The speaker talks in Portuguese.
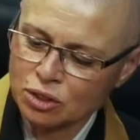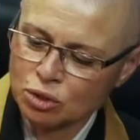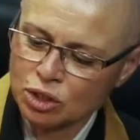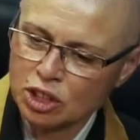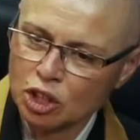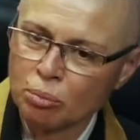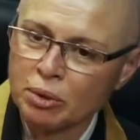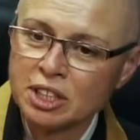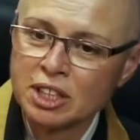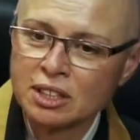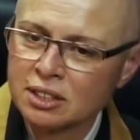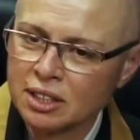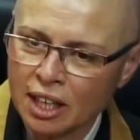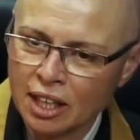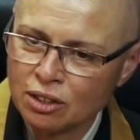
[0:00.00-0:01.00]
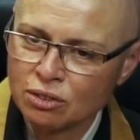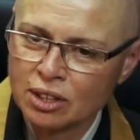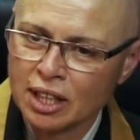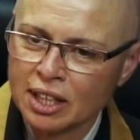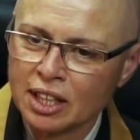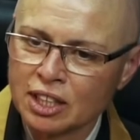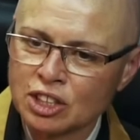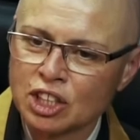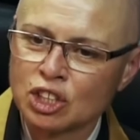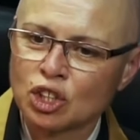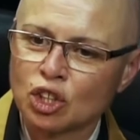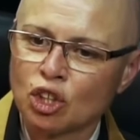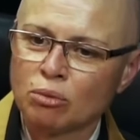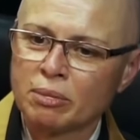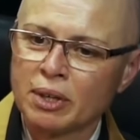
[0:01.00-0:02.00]
socialmente aceito e aí a gente
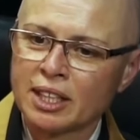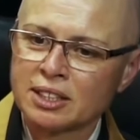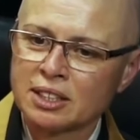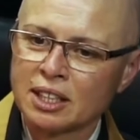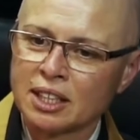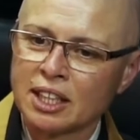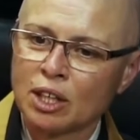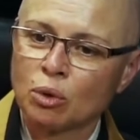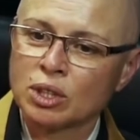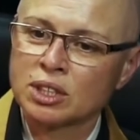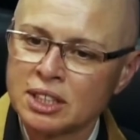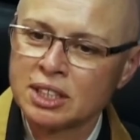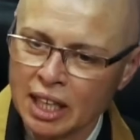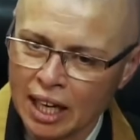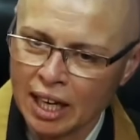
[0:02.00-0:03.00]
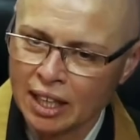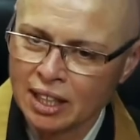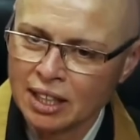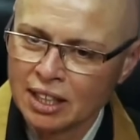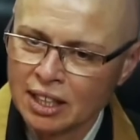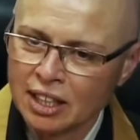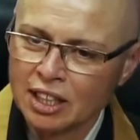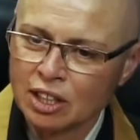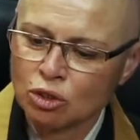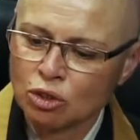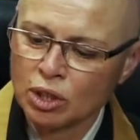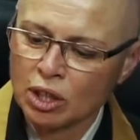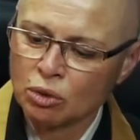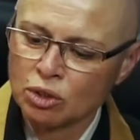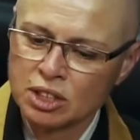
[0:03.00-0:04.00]
começa a negociar e
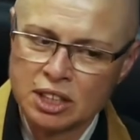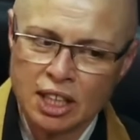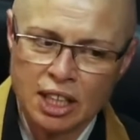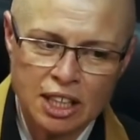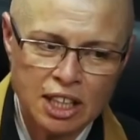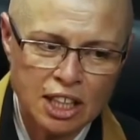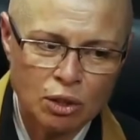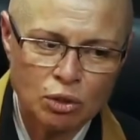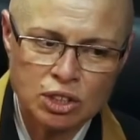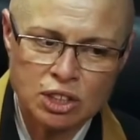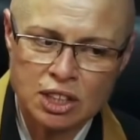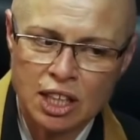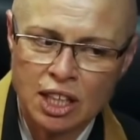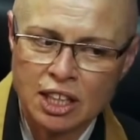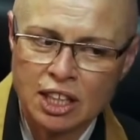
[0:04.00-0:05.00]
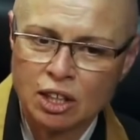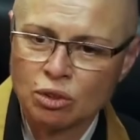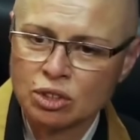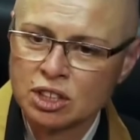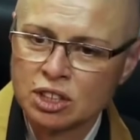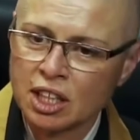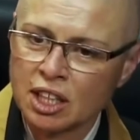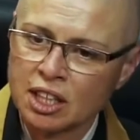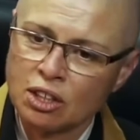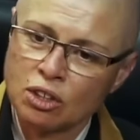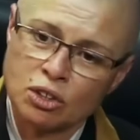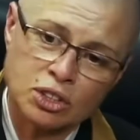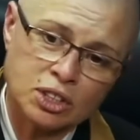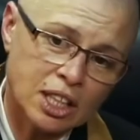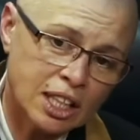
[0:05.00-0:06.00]
negocia aqui, negocia ali, negocia aqui,
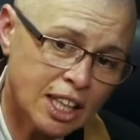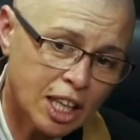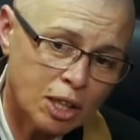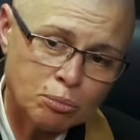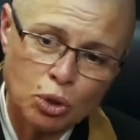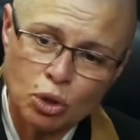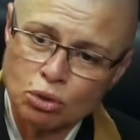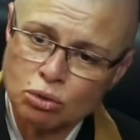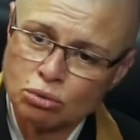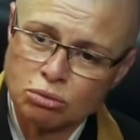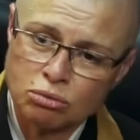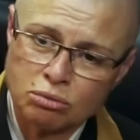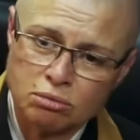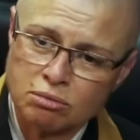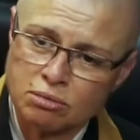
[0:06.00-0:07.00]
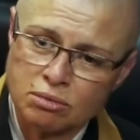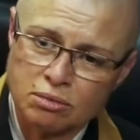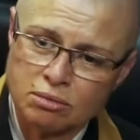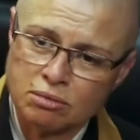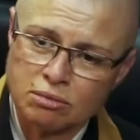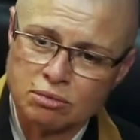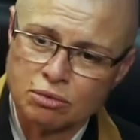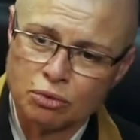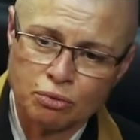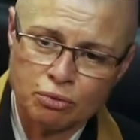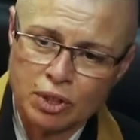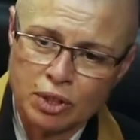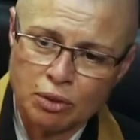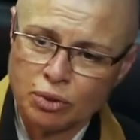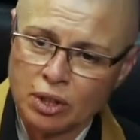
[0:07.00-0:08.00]
negocia ali, daqui a pouco tu
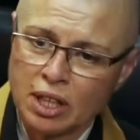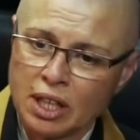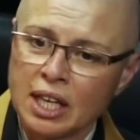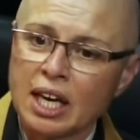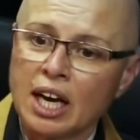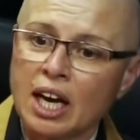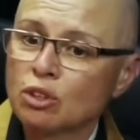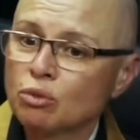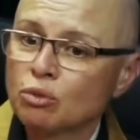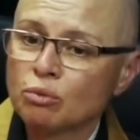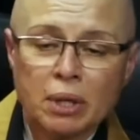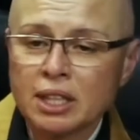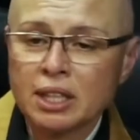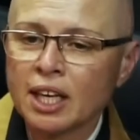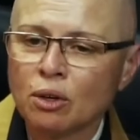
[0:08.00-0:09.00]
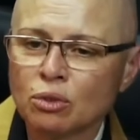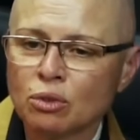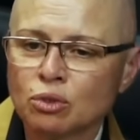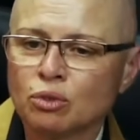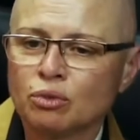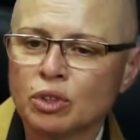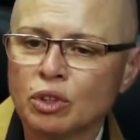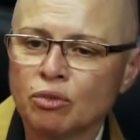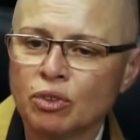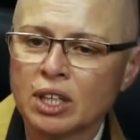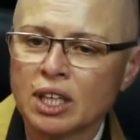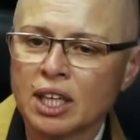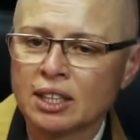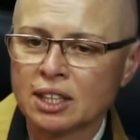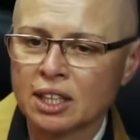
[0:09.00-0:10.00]
vive perdeu. Tu, perdeu, tu vive
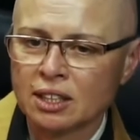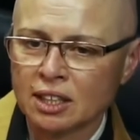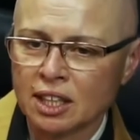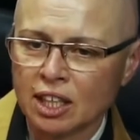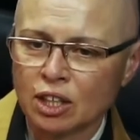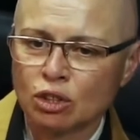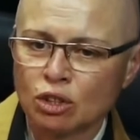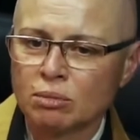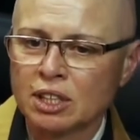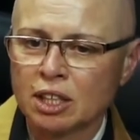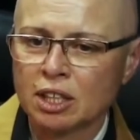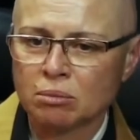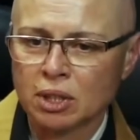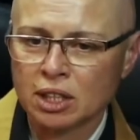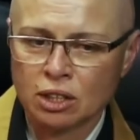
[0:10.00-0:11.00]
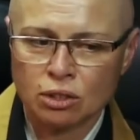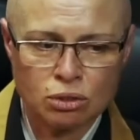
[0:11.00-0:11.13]
atendendo uma demanda